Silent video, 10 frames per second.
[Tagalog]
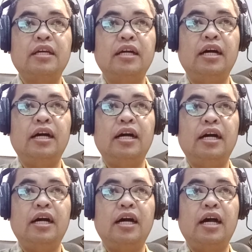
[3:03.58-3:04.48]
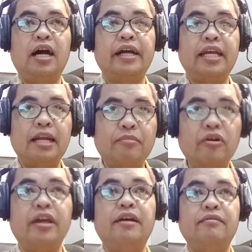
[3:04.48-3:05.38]
uh,
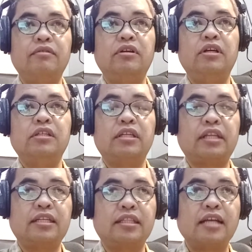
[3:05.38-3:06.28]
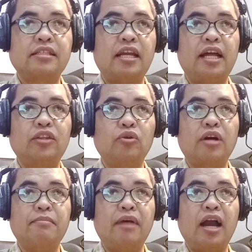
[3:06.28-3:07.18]
kinabuhi sa tagsa-tagsa nato
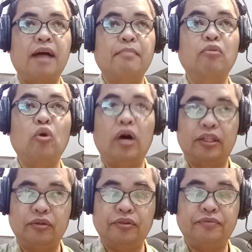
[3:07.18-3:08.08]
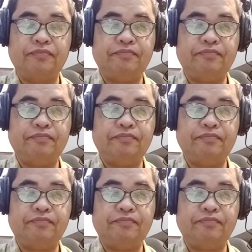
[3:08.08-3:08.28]
ka mga buluhaton.